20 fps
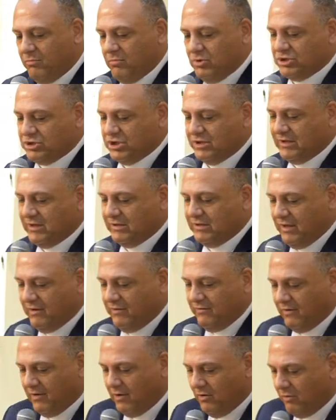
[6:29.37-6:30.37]

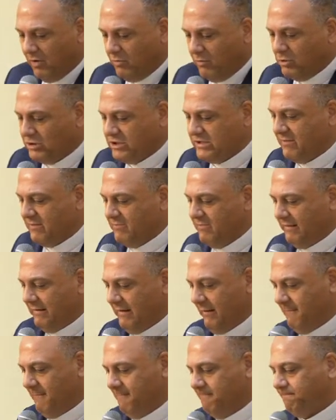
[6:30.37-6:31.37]
متشددين
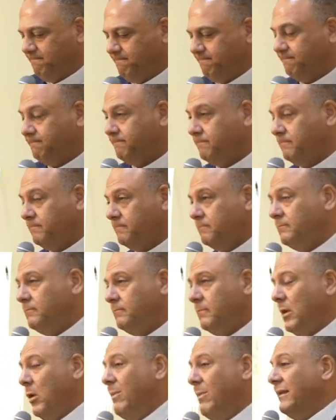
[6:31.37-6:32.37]
ومتزمتين
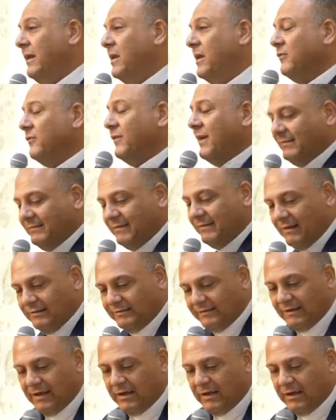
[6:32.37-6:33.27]
وبعدين الفئة الثالثة